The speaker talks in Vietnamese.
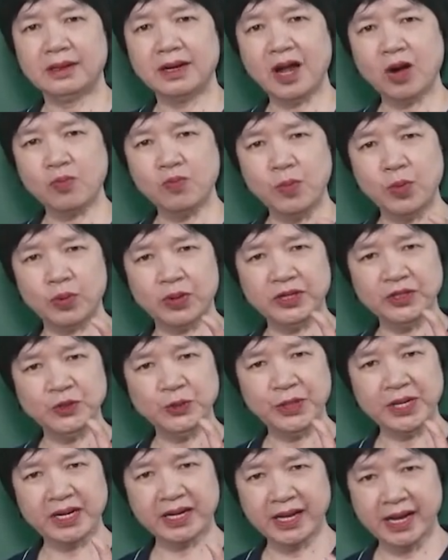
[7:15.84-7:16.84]
đọc một cái
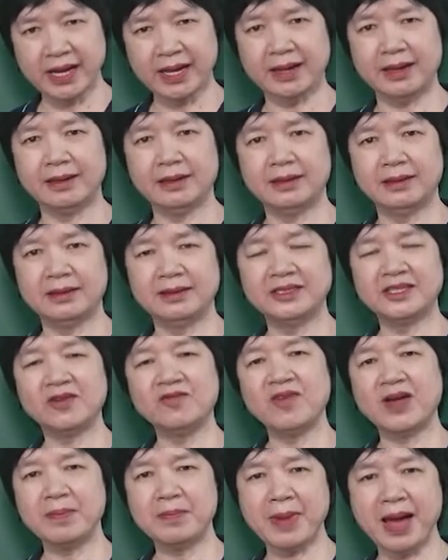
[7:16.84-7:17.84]
chuyện kể
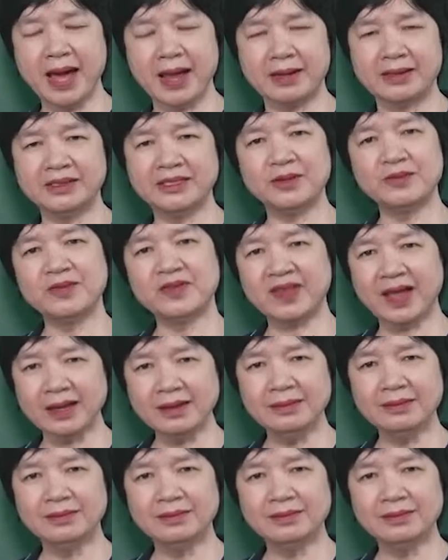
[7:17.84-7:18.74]
trong văn bản, trong sách,